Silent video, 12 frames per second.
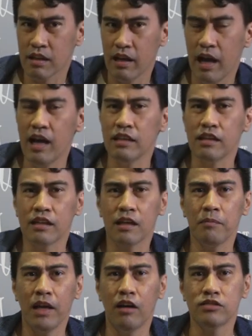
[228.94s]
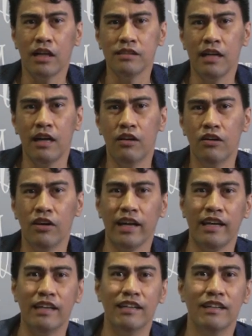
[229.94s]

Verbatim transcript: Ah, nag-reply ako sa kanya. Okay.